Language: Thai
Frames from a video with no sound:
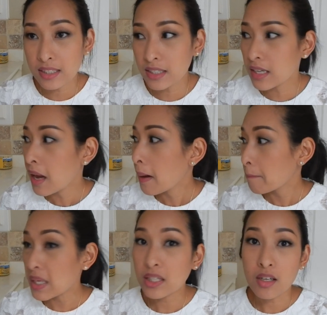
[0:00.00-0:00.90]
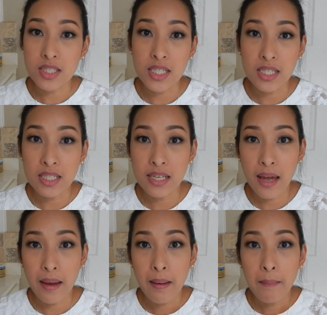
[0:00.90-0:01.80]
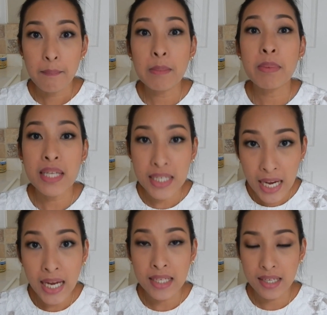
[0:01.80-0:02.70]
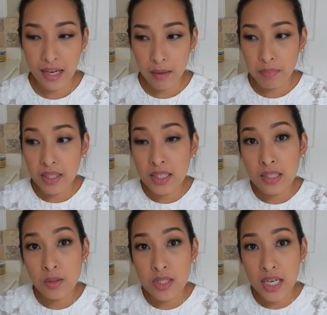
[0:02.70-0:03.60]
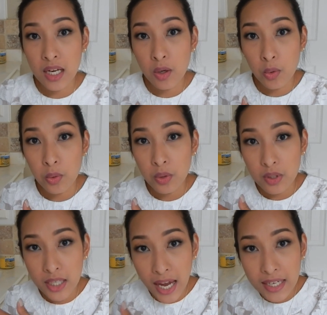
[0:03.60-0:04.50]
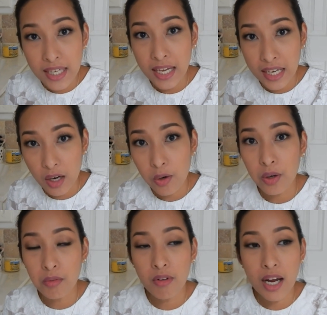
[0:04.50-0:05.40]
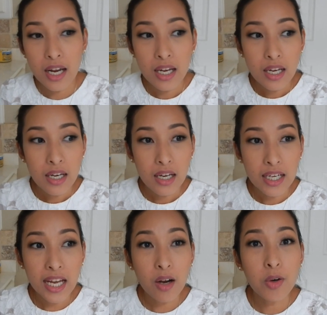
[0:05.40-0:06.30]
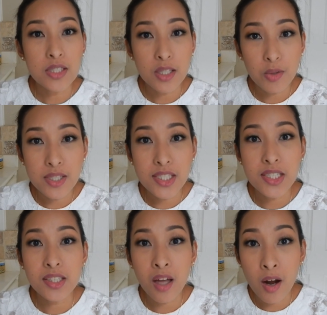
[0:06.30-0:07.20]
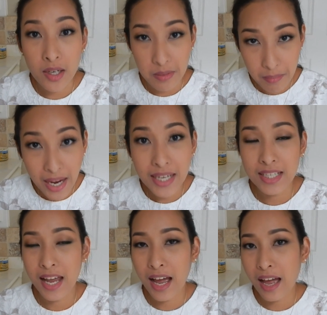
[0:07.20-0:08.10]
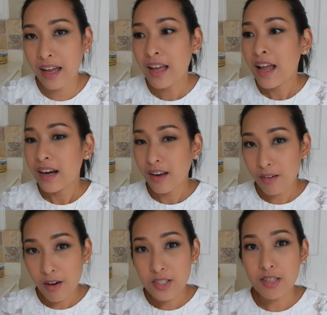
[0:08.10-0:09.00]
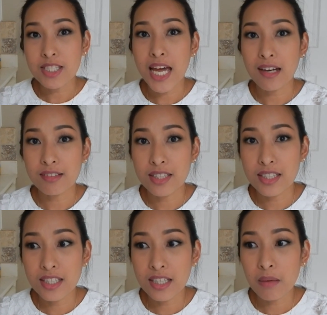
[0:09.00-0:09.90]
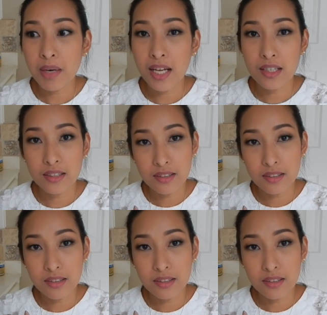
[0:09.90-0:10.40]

ที่มีต่อสิ่งนี้เนี่ยมันเป็นยังไงนะคะ เพื่อที่อยู่จะได้รู้ได้ในอนาคตว่า อนาคตฉันควรจะซื้อต่อหรือไม่นะคะ แล้วก็สาวๆที่กำลัง